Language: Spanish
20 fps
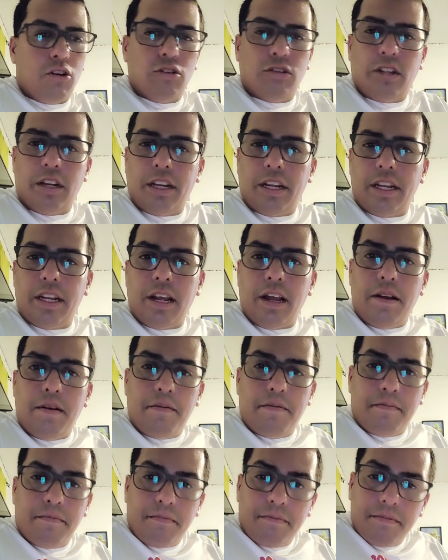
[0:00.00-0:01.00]
doctrinas
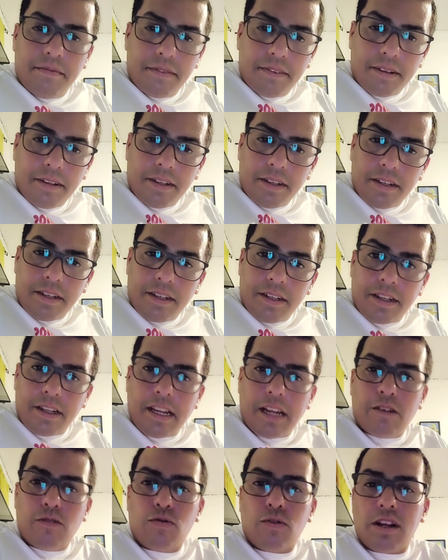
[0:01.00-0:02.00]

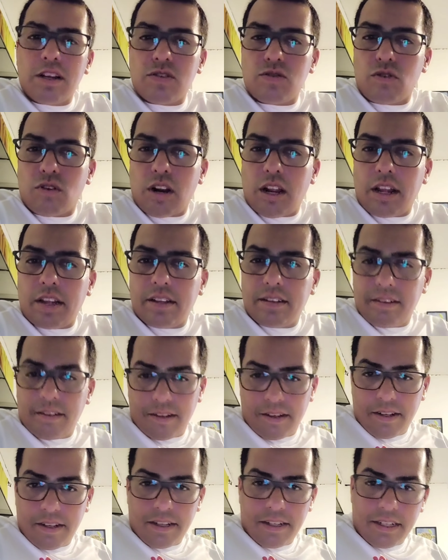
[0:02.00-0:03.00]
en una sola.
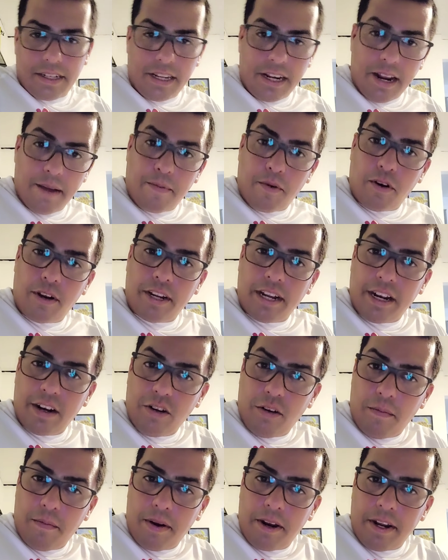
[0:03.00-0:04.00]
Y le ponen
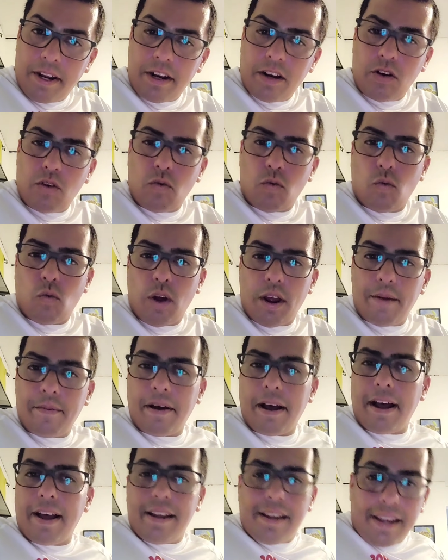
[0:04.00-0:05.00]
el nombre
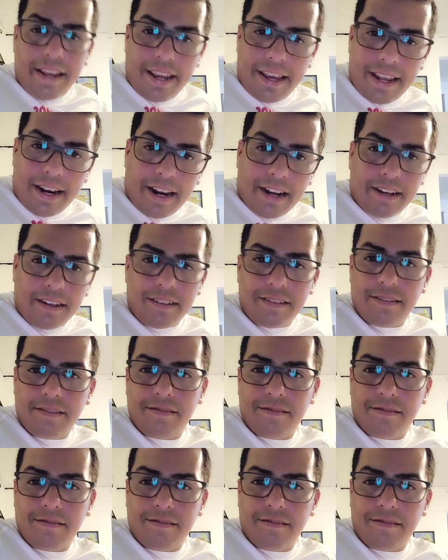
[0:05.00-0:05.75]
Nueva Era.